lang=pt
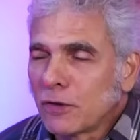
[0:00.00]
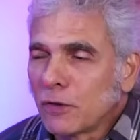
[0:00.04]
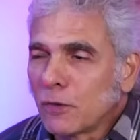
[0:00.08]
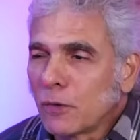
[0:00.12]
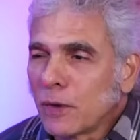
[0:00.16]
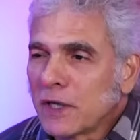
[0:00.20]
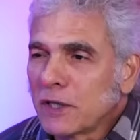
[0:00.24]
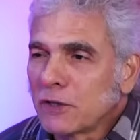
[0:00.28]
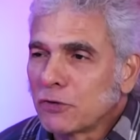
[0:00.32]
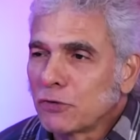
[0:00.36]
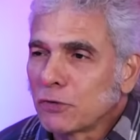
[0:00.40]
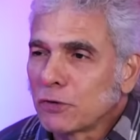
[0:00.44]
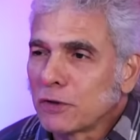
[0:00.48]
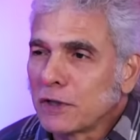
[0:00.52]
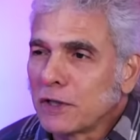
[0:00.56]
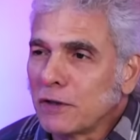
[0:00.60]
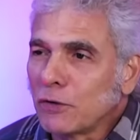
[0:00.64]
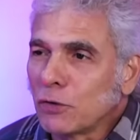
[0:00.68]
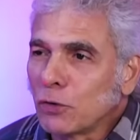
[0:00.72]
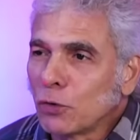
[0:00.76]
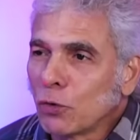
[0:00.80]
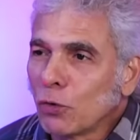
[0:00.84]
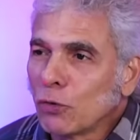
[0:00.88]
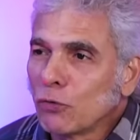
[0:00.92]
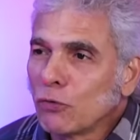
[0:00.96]
Eu acho que
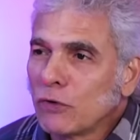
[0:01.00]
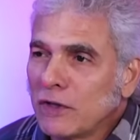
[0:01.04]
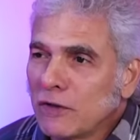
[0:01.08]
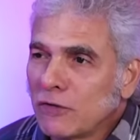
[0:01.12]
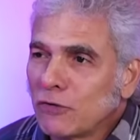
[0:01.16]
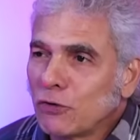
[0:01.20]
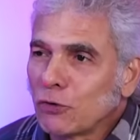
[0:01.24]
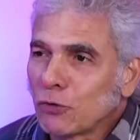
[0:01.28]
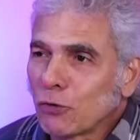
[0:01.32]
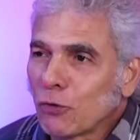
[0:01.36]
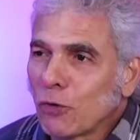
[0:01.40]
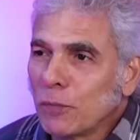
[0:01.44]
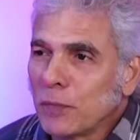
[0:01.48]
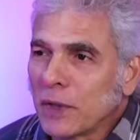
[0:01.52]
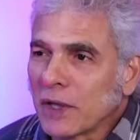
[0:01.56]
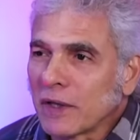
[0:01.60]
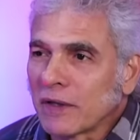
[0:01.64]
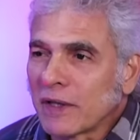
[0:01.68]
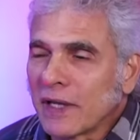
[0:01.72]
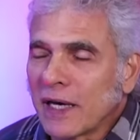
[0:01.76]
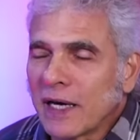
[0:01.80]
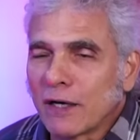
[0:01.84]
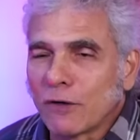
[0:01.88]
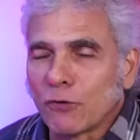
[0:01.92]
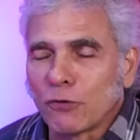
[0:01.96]
todos esses
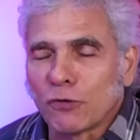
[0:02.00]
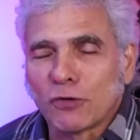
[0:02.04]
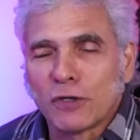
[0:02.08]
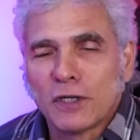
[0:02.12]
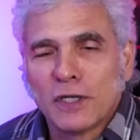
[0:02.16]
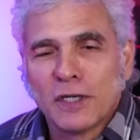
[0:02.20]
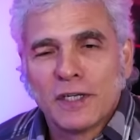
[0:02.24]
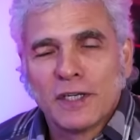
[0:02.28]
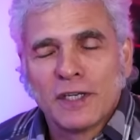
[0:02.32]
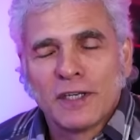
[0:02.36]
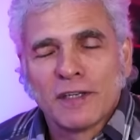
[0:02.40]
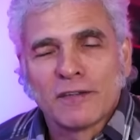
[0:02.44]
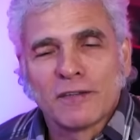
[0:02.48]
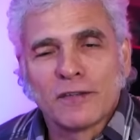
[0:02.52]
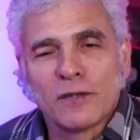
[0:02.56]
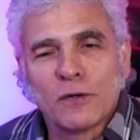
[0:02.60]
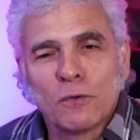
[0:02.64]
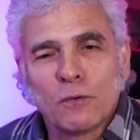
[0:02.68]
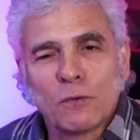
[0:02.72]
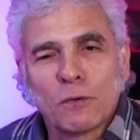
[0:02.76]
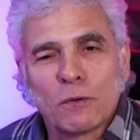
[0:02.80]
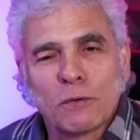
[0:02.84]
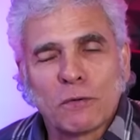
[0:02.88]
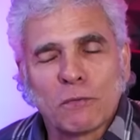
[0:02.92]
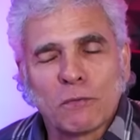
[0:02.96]
comentários
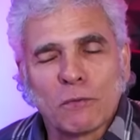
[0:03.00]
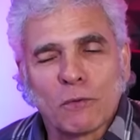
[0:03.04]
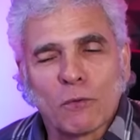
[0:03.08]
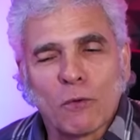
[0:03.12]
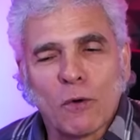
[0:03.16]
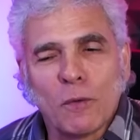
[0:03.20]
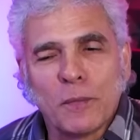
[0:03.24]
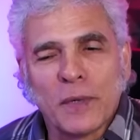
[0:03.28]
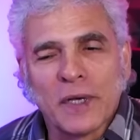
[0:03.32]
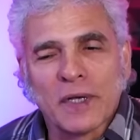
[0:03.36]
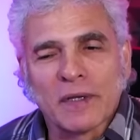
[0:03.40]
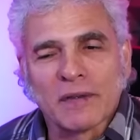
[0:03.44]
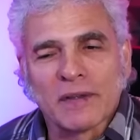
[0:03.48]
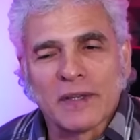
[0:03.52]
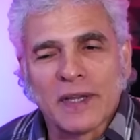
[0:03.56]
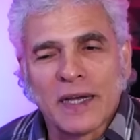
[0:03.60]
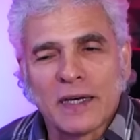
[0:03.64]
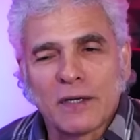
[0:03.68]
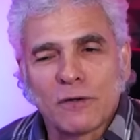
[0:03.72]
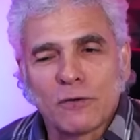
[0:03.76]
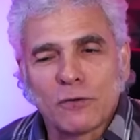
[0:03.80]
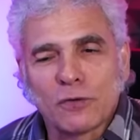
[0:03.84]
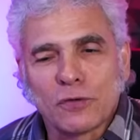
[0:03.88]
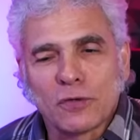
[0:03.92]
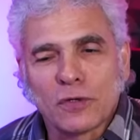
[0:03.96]
são
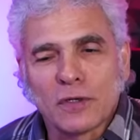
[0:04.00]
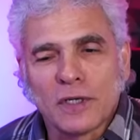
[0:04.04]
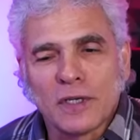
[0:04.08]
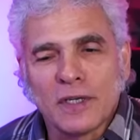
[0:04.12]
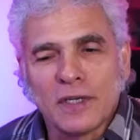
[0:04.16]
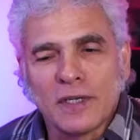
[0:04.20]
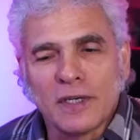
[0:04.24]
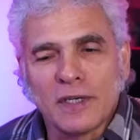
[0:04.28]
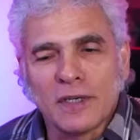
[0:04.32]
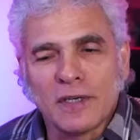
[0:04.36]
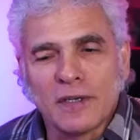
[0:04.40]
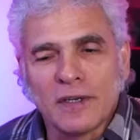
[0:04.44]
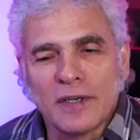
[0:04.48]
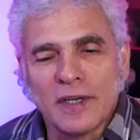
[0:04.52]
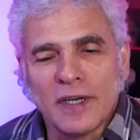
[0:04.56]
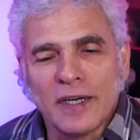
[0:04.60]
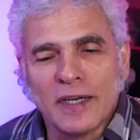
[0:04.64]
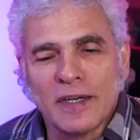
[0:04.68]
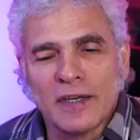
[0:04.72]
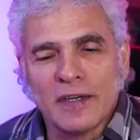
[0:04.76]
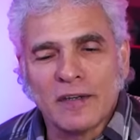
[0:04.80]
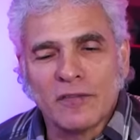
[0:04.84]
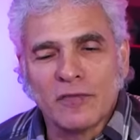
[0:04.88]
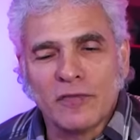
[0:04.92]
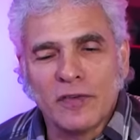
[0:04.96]
comentários que
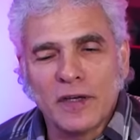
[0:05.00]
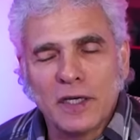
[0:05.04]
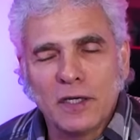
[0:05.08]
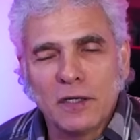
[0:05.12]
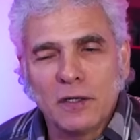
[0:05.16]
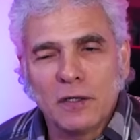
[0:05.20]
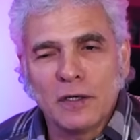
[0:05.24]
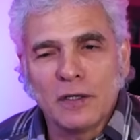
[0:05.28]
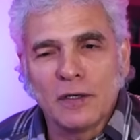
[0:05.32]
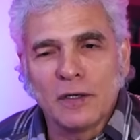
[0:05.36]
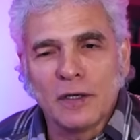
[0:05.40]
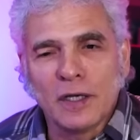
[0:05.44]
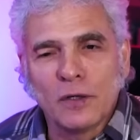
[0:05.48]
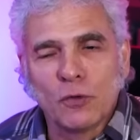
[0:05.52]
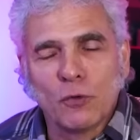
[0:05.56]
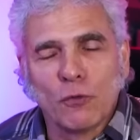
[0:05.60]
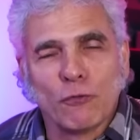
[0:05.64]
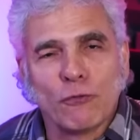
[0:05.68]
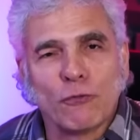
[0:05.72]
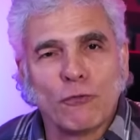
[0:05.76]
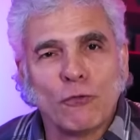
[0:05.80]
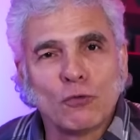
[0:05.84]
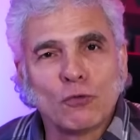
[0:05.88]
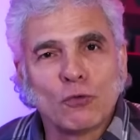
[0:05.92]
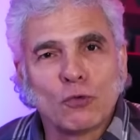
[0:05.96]
é, vêm do
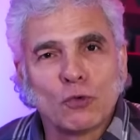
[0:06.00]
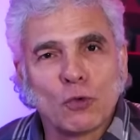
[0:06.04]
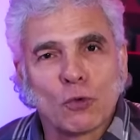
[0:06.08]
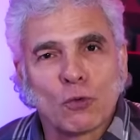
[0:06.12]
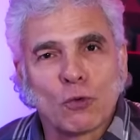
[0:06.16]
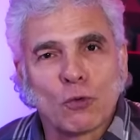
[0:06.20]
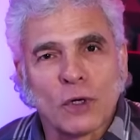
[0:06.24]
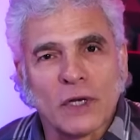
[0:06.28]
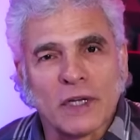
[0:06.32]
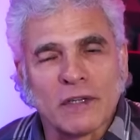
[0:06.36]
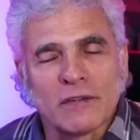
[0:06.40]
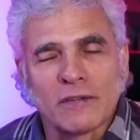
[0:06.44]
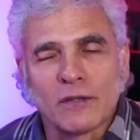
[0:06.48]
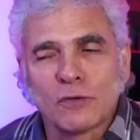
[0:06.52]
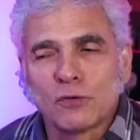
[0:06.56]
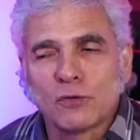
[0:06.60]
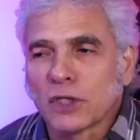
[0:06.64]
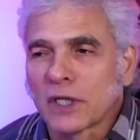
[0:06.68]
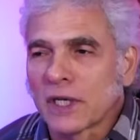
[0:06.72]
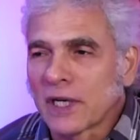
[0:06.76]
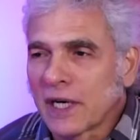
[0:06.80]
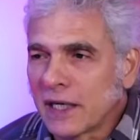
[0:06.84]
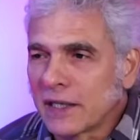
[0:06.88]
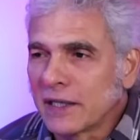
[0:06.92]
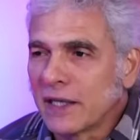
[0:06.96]
fundo do coração de
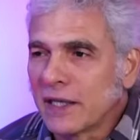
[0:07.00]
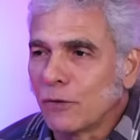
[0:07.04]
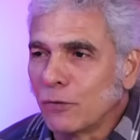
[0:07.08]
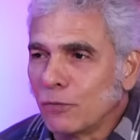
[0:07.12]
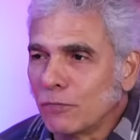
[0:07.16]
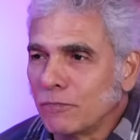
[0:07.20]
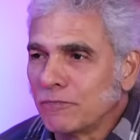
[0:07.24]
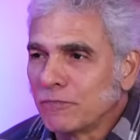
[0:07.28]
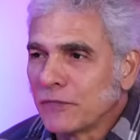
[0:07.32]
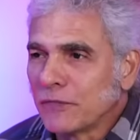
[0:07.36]
cada um.